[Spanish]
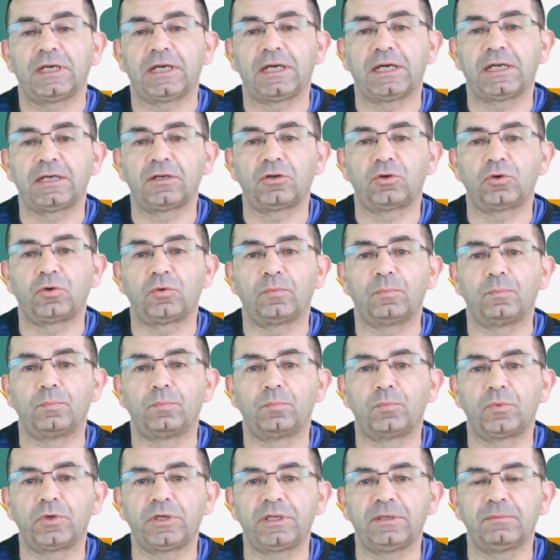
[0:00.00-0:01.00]
algo
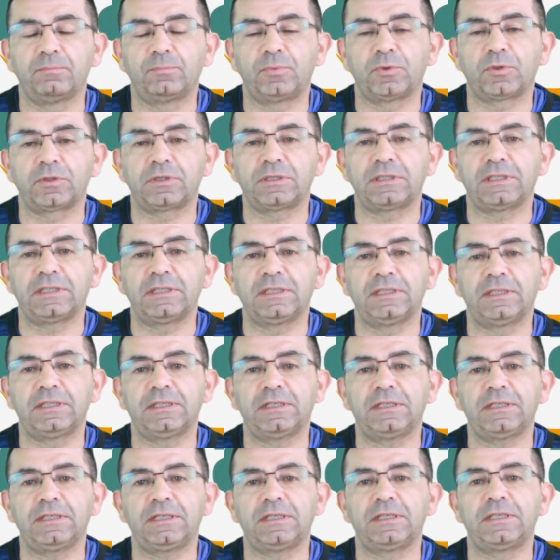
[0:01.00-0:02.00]
muy
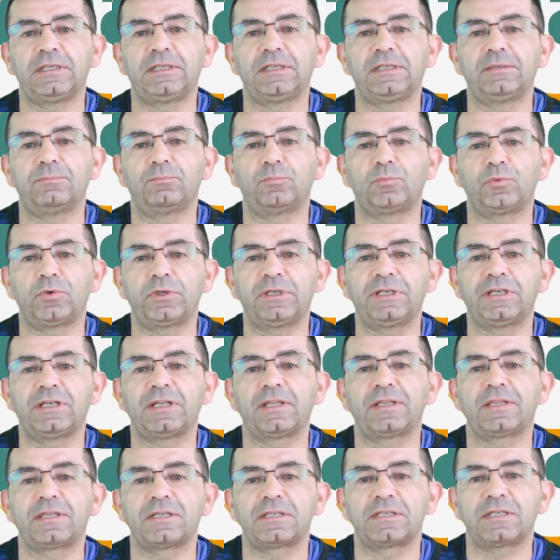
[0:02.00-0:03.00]
importante y muy
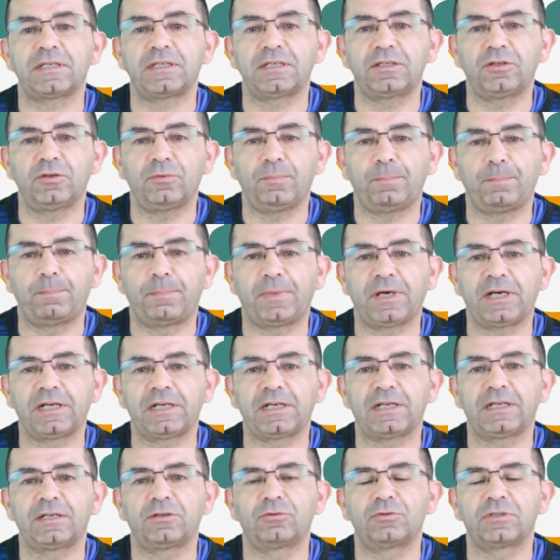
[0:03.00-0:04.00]
necesario
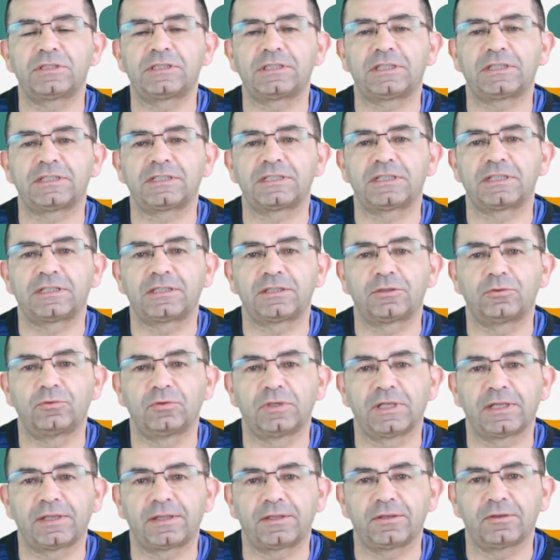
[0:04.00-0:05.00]
para nuestras
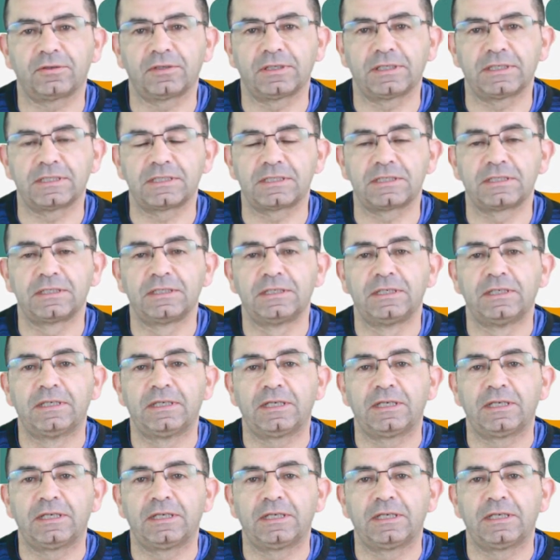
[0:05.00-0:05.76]
articulaciones.